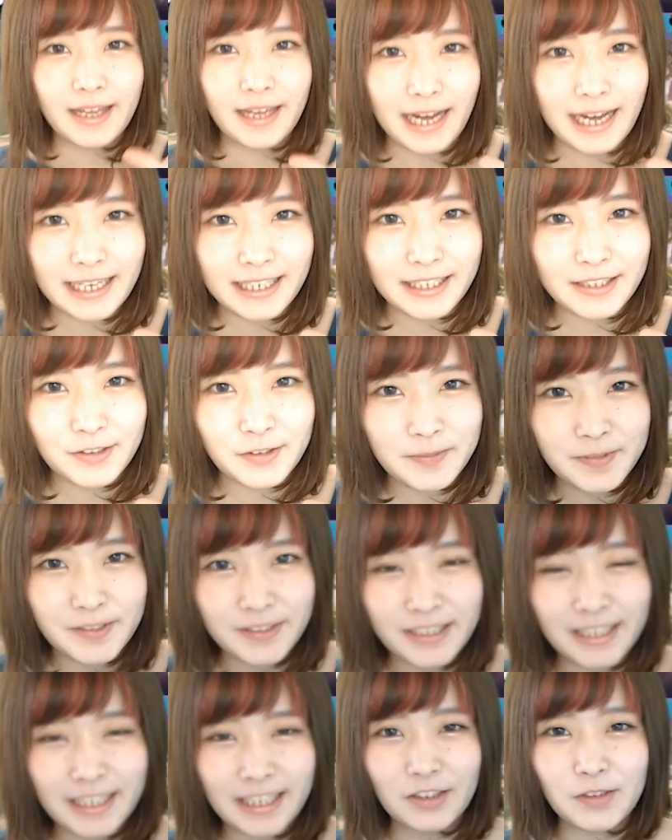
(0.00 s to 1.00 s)
はいどうも
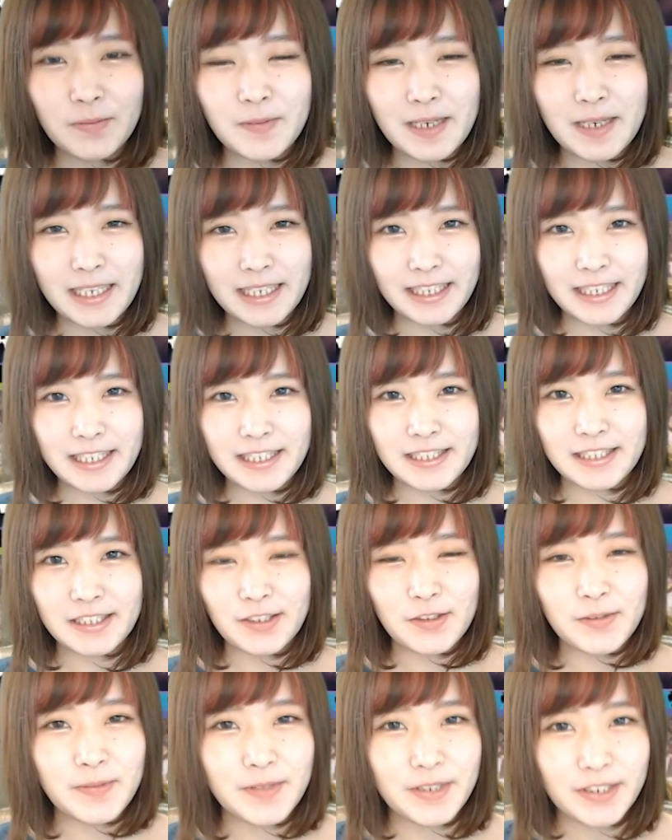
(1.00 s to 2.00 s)
長友ありです
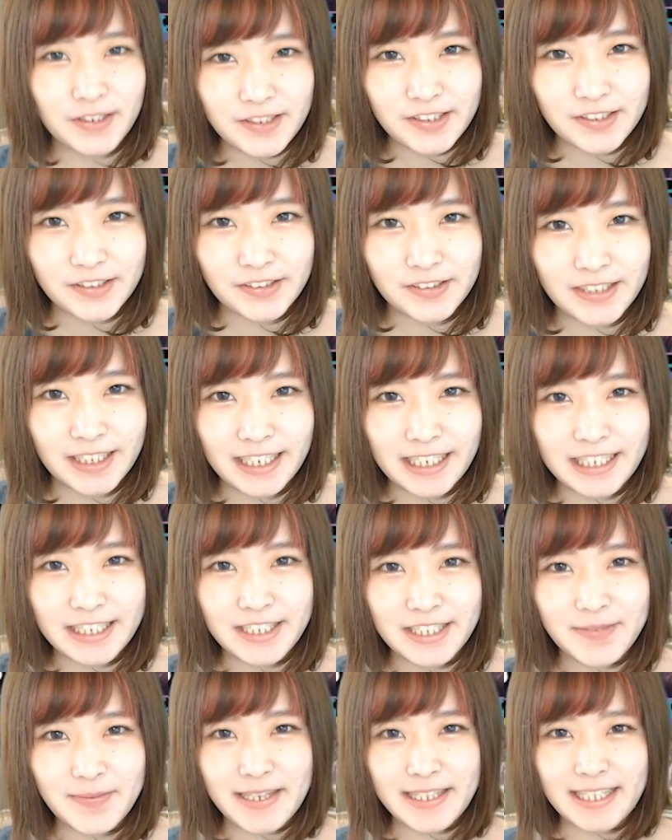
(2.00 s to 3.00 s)
今日もよろしくお願い
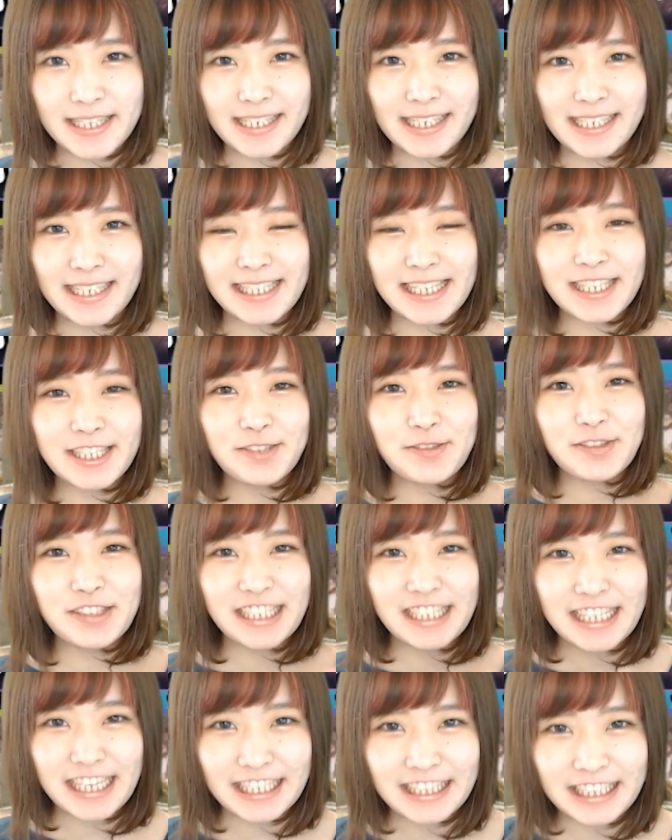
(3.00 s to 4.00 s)
します久しぶり
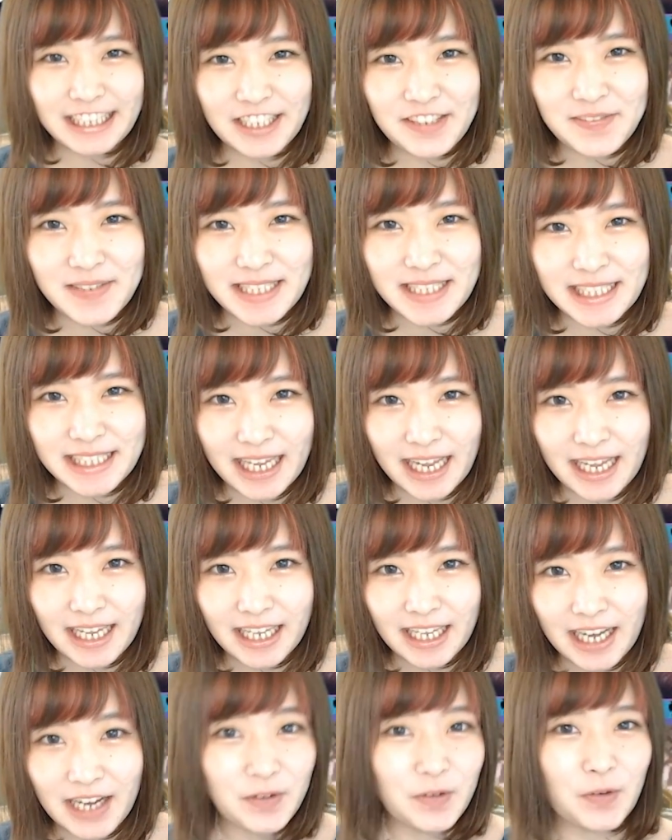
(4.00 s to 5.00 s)
にやってきました
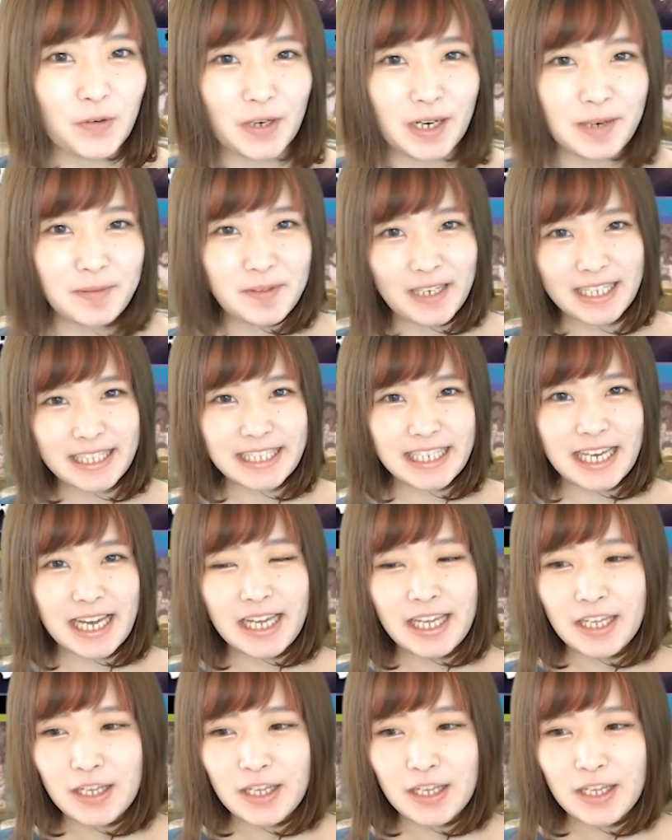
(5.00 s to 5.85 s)
ガンホーコラボガチャ